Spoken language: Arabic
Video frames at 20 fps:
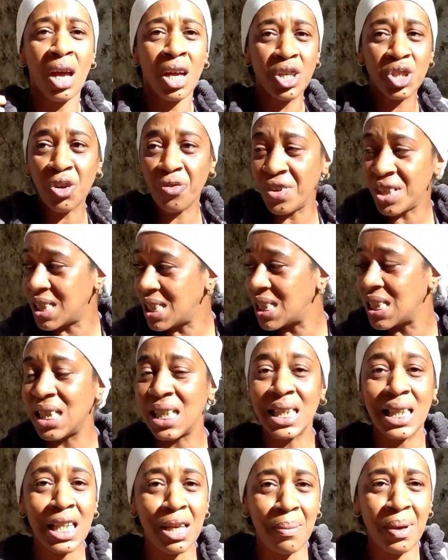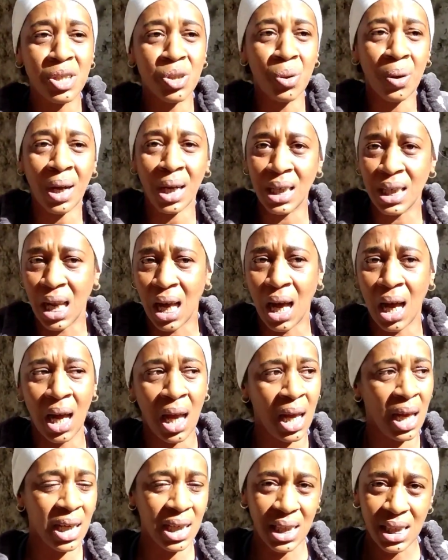يشوف هاد السيد اللي مات وخلاه
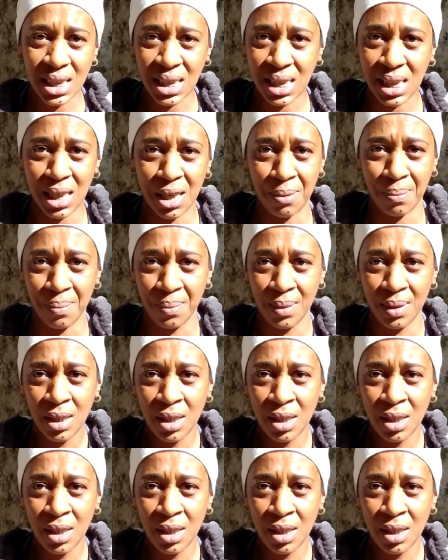يتيم